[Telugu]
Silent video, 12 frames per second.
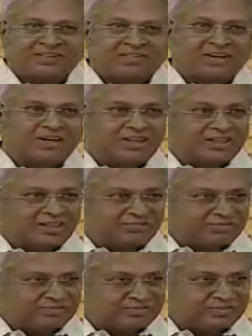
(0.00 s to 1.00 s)
వాళ్ళు అది
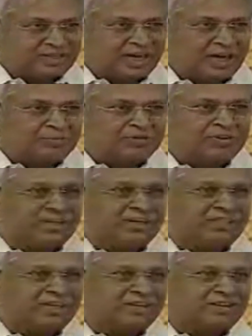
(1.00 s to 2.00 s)
హ్యాపీ ఫీల్
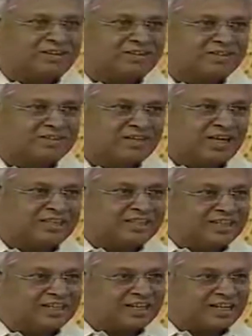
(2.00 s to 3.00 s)
అవుతారో లేకపోతే
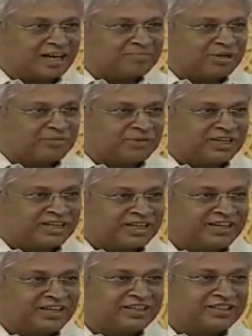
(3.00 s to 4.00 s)
ఇదేంటారో నా పేరు పెట్టి
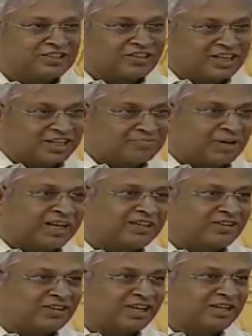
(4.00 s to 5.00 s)
నన్ను ఇరికించో నేను ఈ
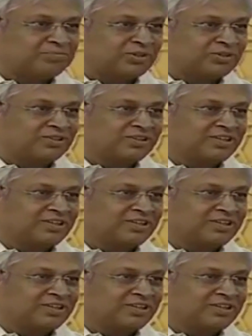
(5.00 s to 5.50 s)
పార్టీలో లేని ఇప్పుడు